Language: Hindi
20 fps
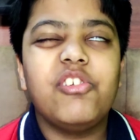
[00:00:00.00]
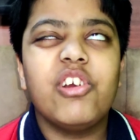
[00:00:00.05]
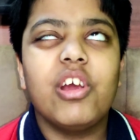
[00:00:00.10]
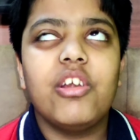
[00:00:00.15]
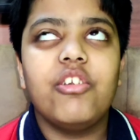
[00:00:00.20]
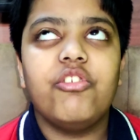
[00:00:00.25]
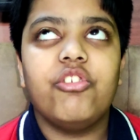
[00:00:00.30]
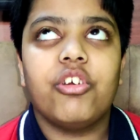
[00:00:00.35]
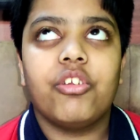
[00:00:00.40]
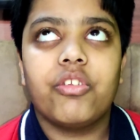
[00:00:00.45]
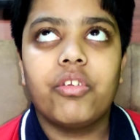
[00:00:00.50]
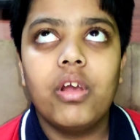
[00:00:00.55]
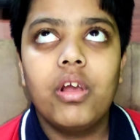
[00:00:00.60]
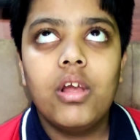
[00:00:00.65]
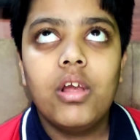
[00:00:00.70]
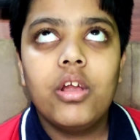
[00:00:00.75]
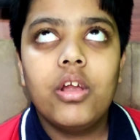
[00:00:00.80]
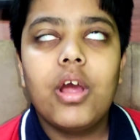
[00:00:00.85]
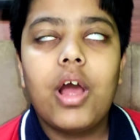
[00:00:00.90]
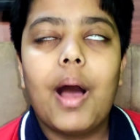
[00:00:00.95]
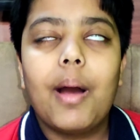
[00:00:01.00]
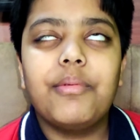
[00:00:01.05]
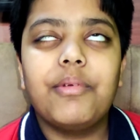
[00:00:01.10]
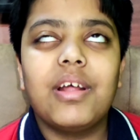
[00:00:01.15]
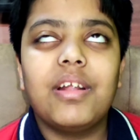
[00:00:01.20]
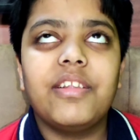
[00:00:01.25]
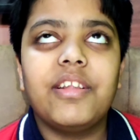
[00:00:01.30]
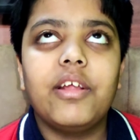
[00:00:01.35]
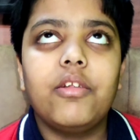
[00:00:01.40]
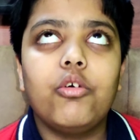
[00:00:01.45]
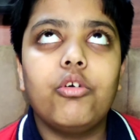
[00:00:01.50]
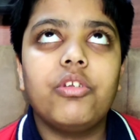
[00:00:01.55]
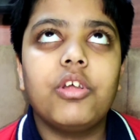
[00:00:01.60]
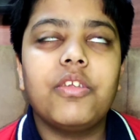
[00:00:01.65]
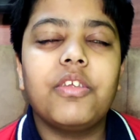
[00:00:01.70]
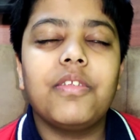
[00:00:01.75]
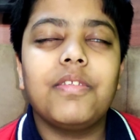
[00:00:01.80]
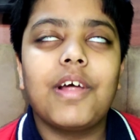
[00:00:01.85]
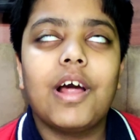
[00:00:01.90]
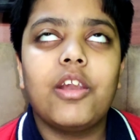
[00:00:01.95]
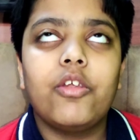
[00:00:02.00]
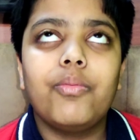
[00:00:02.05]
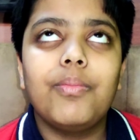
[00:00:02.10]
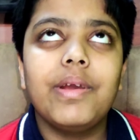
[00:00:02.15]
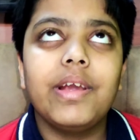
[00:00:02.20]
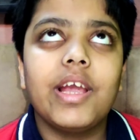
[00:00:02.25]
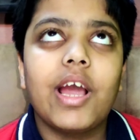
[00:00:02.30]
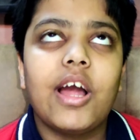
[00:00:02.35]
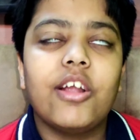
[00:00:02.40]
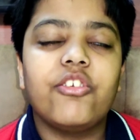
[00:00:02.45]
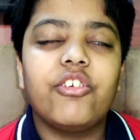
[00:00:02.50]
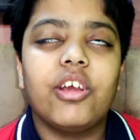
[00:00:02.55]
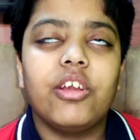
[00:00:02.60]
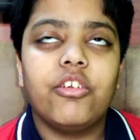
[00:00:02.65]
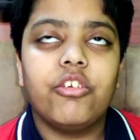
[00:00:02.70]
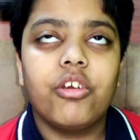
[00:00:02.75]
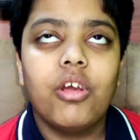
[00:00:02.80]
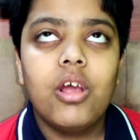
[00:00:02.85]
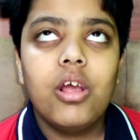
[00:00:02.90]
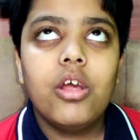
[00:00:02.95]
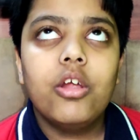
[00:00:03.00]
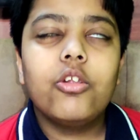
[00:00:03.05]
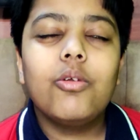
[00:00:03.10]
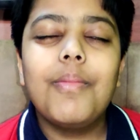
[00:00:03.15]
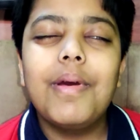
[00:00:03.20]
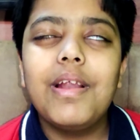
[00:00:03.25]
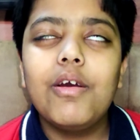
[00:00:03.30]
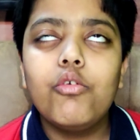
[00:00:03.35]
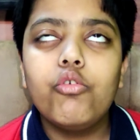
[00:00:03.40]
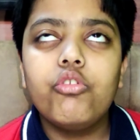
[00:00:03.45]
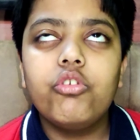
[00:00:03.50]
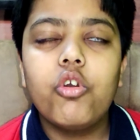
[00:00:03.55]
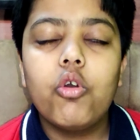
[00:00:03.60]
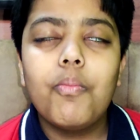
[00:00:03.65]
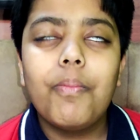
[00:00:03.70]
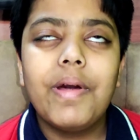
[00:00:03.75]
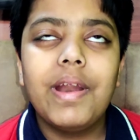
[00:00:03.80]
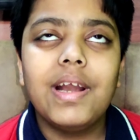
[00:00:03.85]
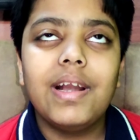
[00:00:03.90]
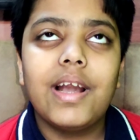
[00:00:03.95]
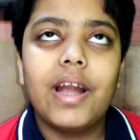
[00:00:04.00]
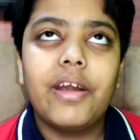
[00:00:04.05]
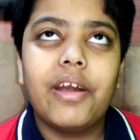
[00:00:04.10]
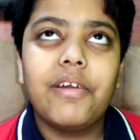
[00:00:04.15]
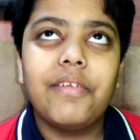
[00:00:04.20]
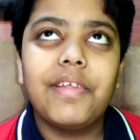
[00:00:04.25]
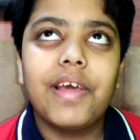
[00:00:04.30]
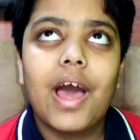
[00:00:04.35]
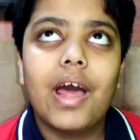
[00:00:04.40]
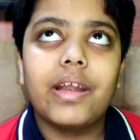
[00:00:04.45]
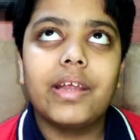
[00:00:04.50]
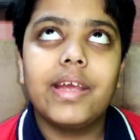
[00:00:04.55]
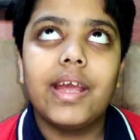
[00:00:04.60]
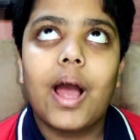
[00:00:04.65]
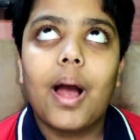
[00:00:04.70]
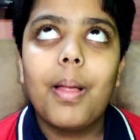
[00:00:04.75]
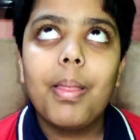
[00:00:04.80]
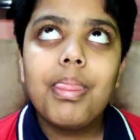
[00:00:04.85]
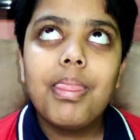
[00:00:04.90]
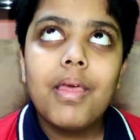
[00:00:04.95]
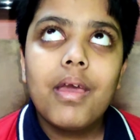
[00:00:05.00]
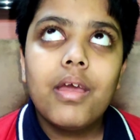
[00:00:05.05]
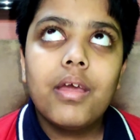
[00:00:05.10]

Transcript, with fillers: चेंजेस आप जानते हैं दो में क्या चेंज तो मैंने उसके ऊपर एक लेटर तैयार किया